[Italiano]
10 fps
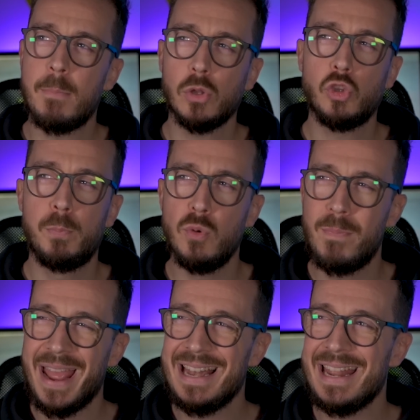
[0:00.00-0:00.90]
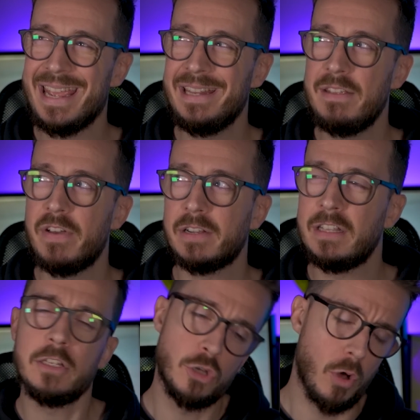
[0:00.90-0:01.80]
moto più belle e
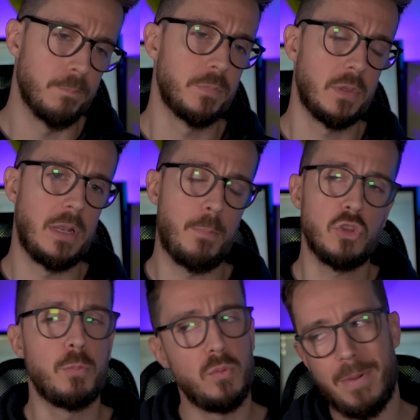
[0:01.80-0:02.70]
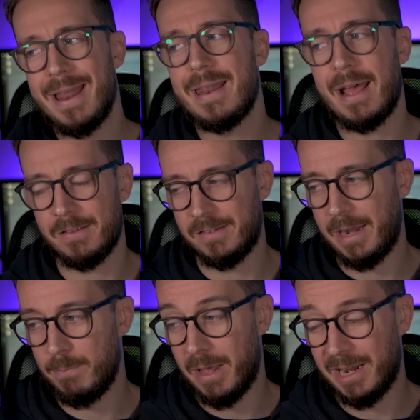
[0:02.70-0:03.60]
divertite... No, la moto più bella
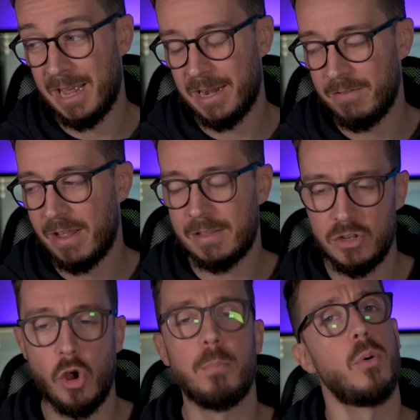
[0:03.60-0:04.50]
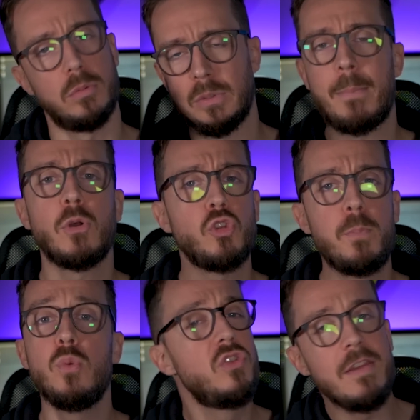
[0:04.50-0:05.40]
sarebbe arrivata dopo. La moto
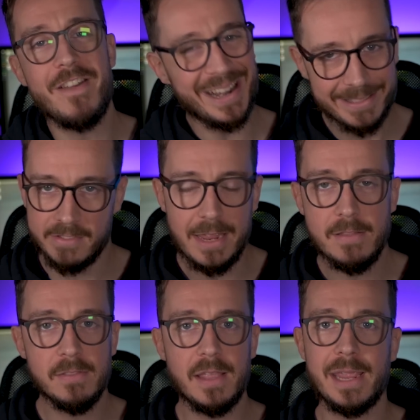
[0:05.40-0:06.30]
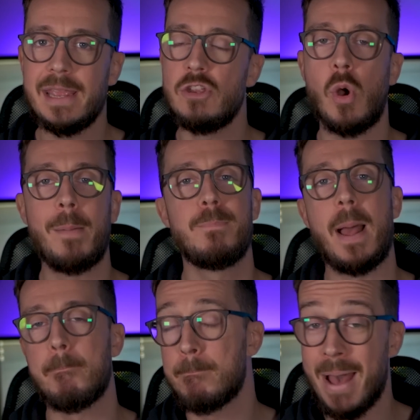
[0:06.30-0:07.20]
più divertente che io
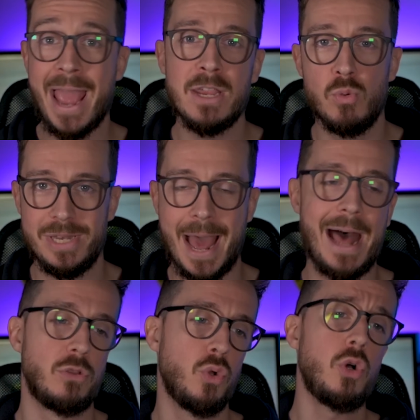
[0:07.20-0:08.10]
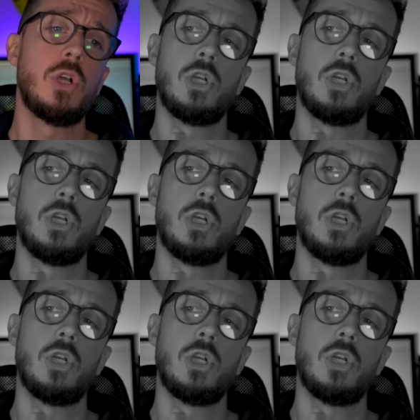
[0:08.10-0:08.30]
abbia mai guidato